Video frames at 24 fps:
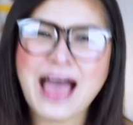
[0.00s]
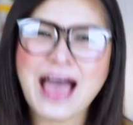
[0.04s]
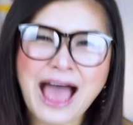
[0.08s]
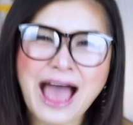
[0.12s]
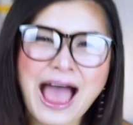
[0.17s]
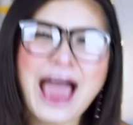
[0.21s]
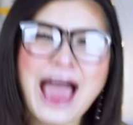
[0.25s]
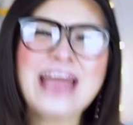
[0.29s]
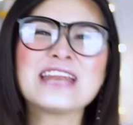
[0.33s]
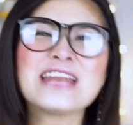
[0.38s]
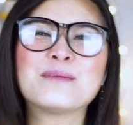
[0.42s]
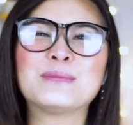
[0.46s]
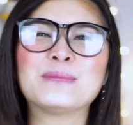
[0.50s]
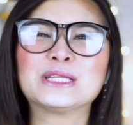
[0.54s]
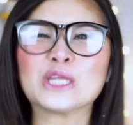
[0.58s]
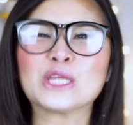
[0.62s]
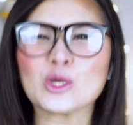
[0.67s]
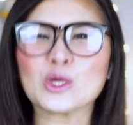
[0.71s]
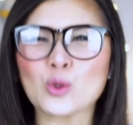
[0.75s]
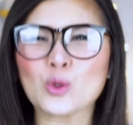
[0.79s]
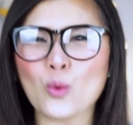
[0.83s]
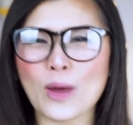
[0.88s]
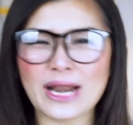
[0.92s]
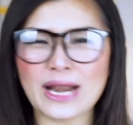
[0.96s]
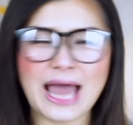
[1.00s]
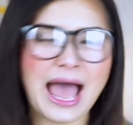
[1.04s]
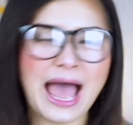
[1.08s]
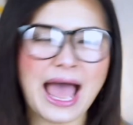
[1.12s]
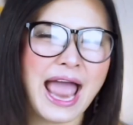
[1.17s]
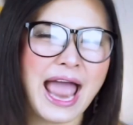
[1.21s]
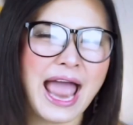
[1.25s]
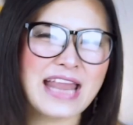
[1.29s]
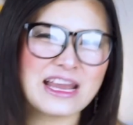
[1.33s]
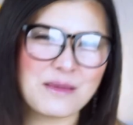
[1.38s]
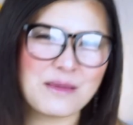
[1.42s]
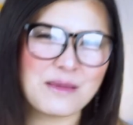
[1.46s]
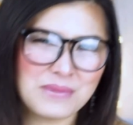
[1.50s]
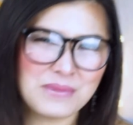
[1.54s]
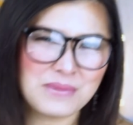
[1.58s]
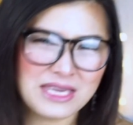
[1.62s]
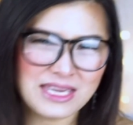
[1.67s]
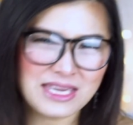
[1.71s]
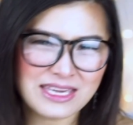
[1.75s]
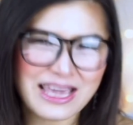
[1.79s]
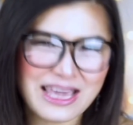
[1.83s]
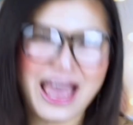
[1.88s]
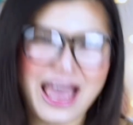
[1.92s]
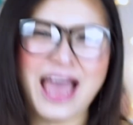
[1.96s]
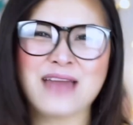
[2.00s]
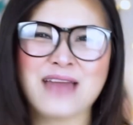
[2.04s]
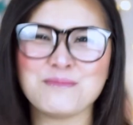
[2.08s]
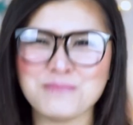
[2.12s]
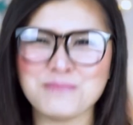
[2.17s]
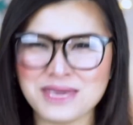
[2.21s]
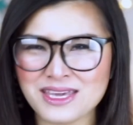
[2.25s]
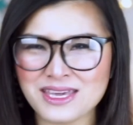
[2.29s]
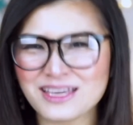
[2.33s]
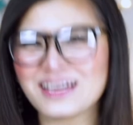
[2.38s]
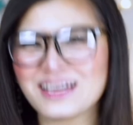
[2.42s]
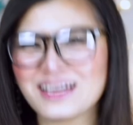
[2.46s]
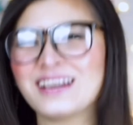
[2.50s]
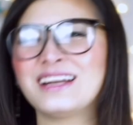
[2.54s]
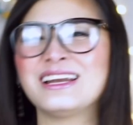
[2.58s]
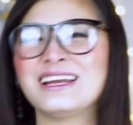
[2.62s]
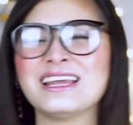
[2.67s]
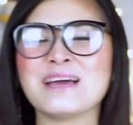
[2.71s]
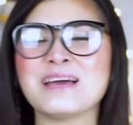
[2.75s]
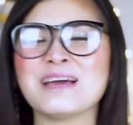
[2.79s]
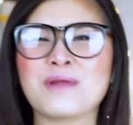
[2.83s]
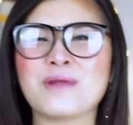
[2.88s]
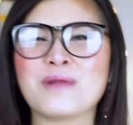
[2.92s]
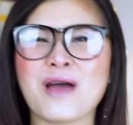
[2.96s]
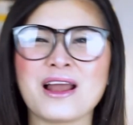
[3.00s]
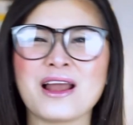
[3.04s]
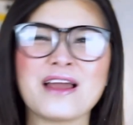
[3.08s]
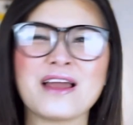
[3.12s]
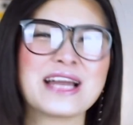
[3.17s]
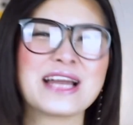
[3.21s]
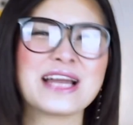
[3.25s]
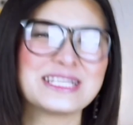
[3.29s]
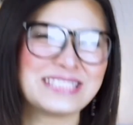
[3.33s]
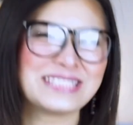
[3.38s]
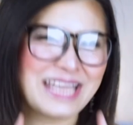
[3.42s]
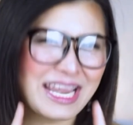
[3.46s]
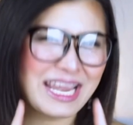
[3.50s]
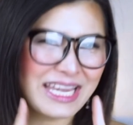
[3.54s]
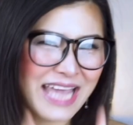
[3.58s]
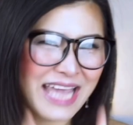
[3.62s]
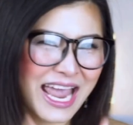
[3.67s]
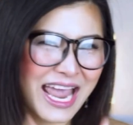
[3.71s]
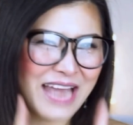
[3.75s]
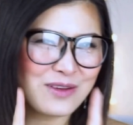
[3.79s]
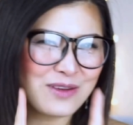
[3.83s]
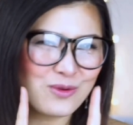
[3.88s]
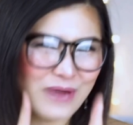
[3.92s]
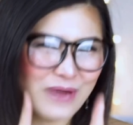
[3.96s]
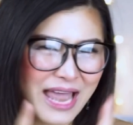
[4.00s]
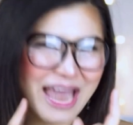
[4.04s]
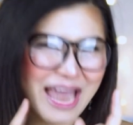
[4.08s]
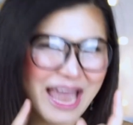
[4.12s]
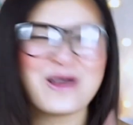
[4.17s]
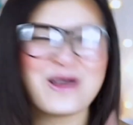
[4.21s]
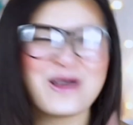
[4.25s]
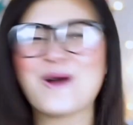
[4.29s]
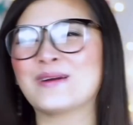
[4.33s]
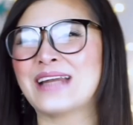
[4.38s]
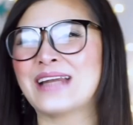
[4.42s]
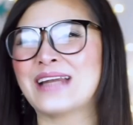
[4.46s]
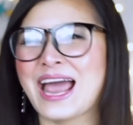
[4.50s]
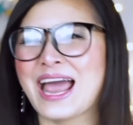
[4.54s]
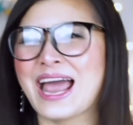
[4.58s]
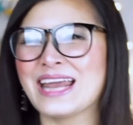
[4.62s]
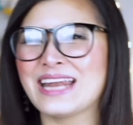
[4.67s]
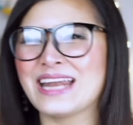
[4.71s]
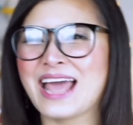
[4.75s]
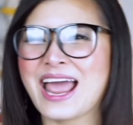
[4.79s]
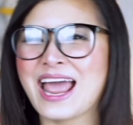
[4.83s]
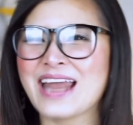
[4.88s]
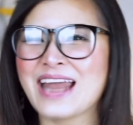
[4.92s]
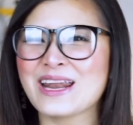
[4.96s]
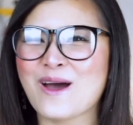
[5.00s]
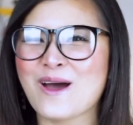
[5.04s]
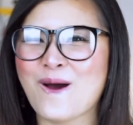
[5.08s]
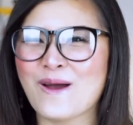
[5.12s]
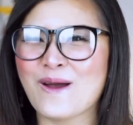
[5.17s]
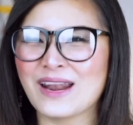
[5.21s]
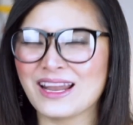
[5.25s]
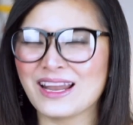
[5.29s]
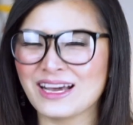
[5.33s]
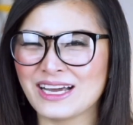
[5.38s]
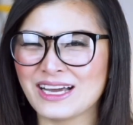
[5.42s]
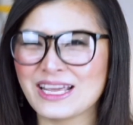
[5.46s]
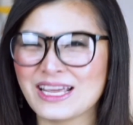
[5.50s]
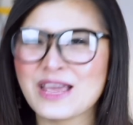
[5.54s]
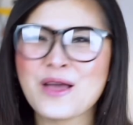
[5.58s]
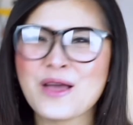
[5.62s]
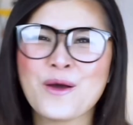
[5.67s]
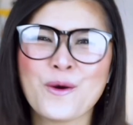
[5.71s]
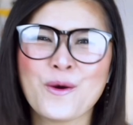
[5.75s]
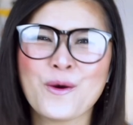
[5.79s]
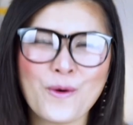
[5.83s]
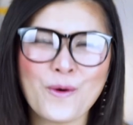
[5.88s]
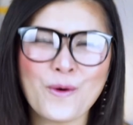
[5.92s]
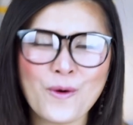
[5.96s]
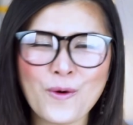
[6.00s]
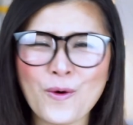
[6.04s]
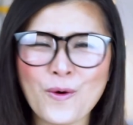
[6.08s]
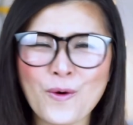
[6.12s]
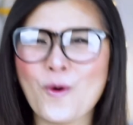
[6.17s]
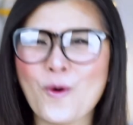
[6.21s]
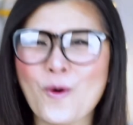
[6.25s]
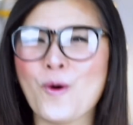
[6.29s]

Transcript: อ้ายเนี่ยไม่ต้องกลัวนะอ้ายเนี่ยมีงานมีเงินเรียบร้อยละเทคแคร์ดูแลน้องได้แน่นอนเลยโอ้โห